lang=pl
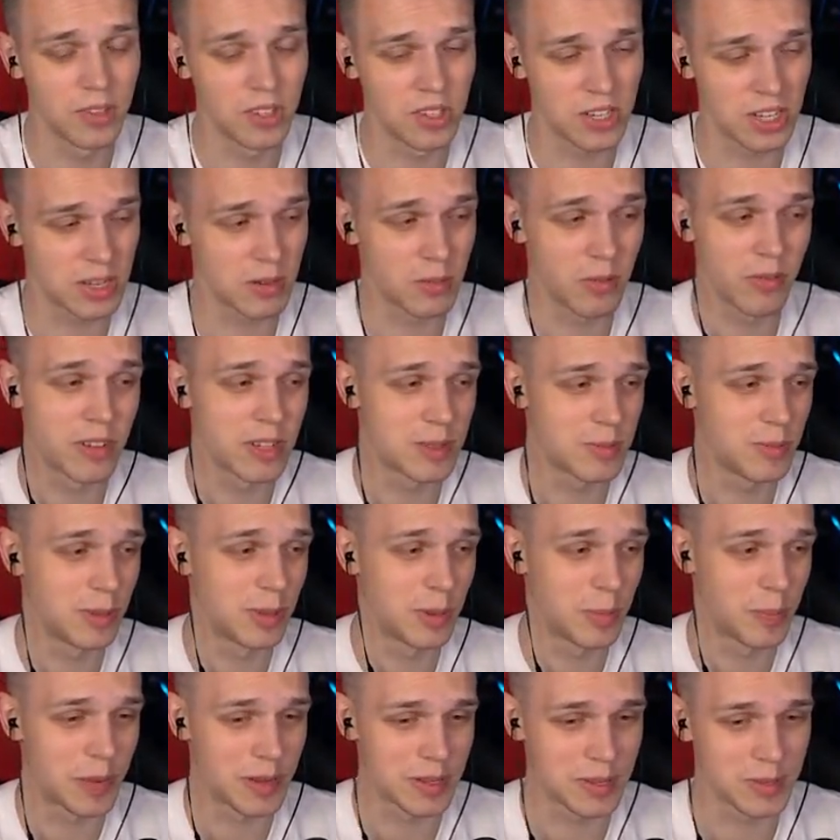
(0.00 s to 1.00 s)
szczerze mówiąc mi
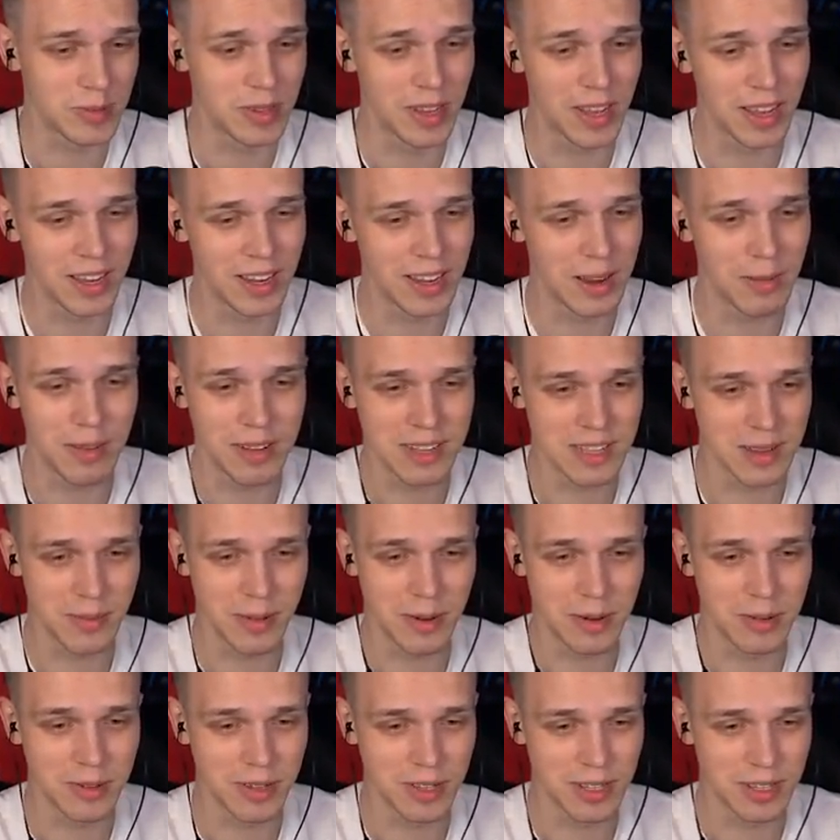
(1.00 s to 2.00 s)
to pasuje i nie mam
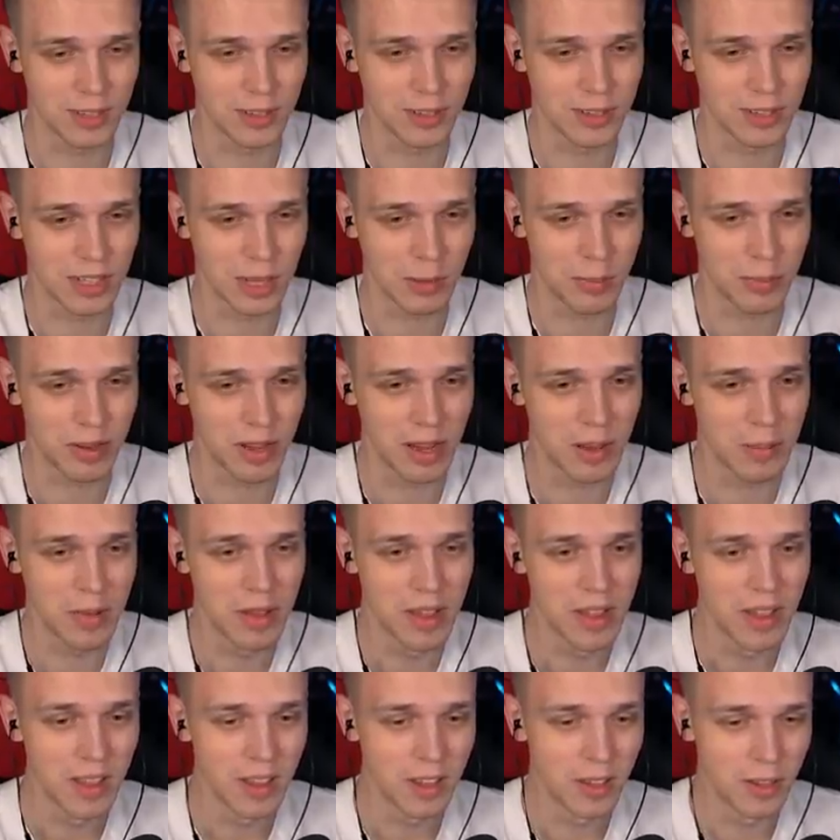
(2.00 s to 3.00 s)
zamiaru się stąd, że tak powiem,
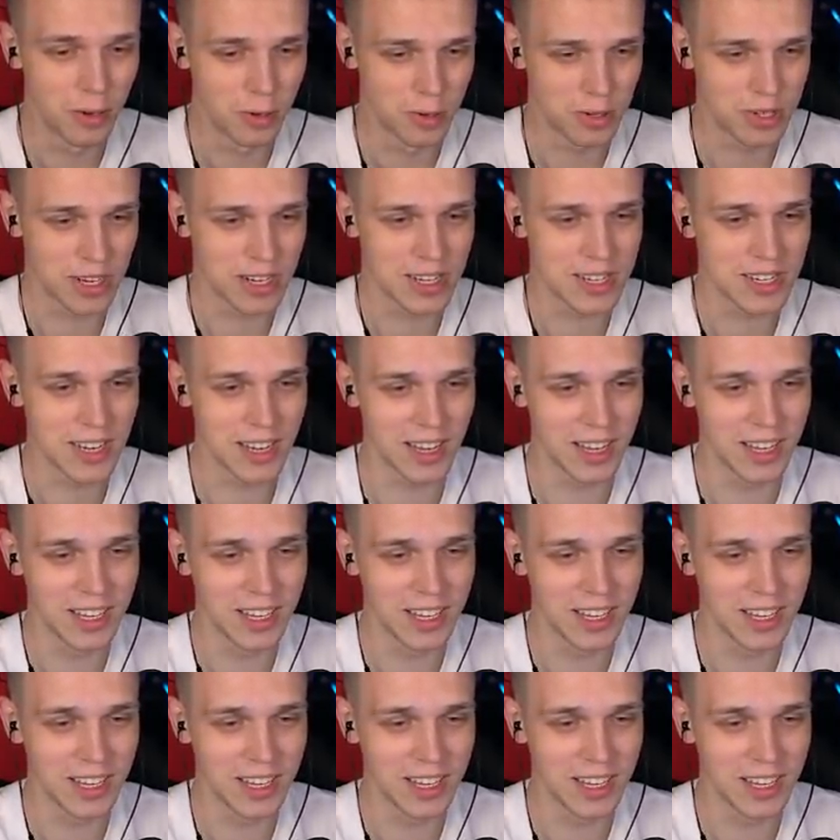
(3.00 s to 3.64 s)
ruszać, nie?